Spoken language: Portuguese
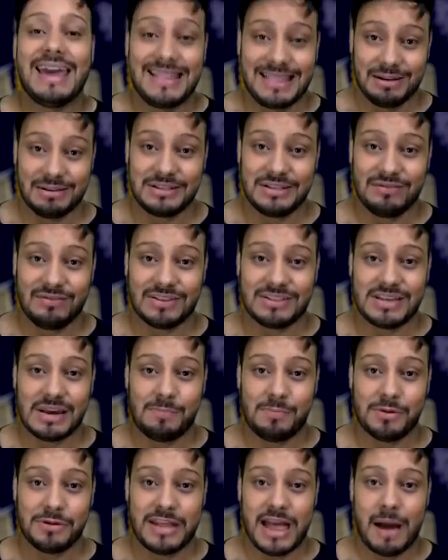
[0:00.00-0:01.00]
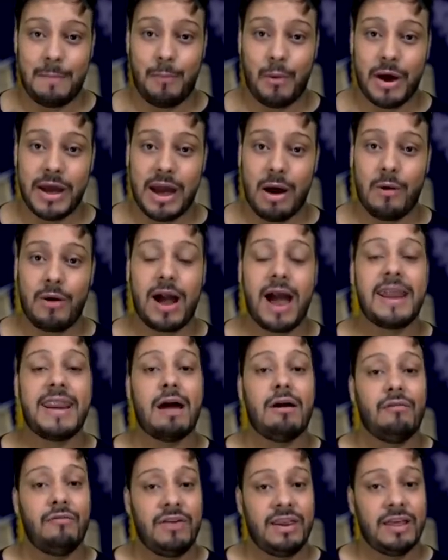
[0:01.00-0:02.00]
Então se você puder apoiar o
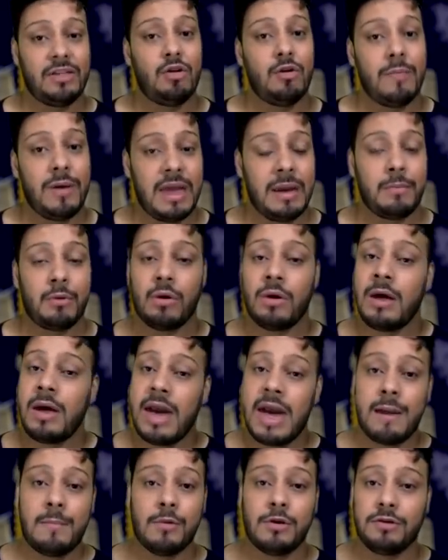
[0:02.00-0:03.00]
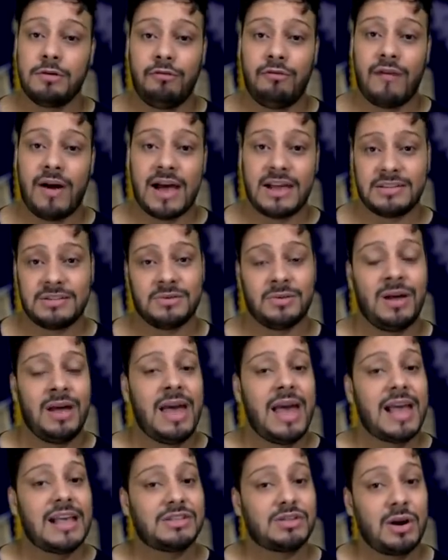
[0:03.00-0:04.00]
canal virando membro, é muito fácil.
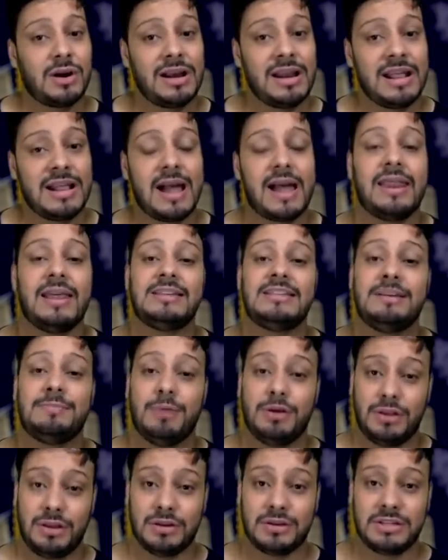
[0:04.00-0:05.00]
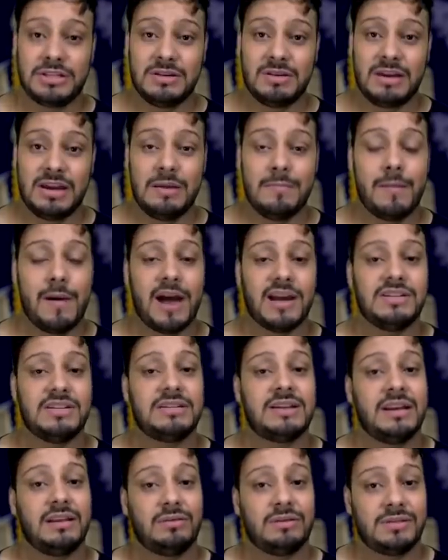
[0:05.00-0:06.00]
É só clicar nesse botãozinho aqui embaixo
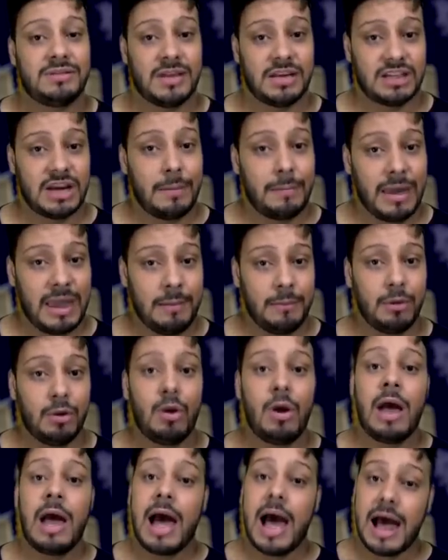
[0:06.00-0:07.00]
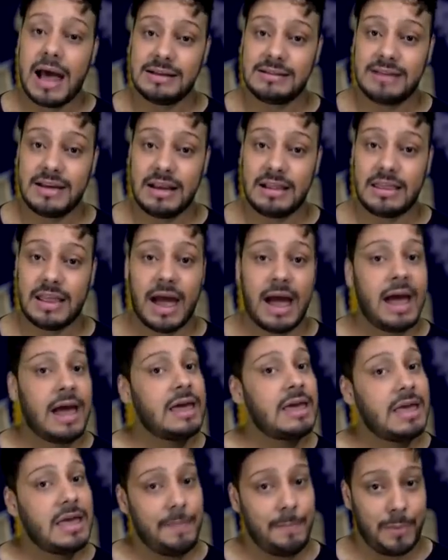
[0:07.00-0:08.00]
escrito seja membro
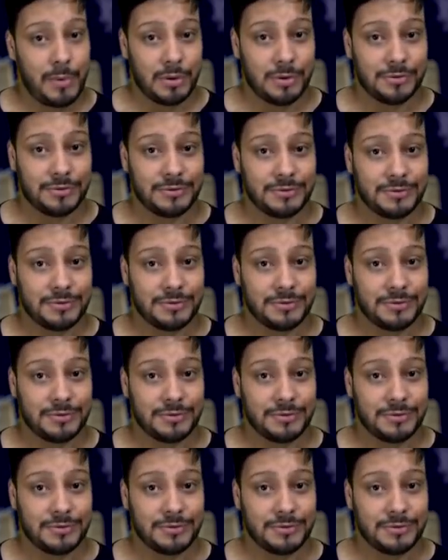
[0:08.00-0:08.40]
aceitar e pronto.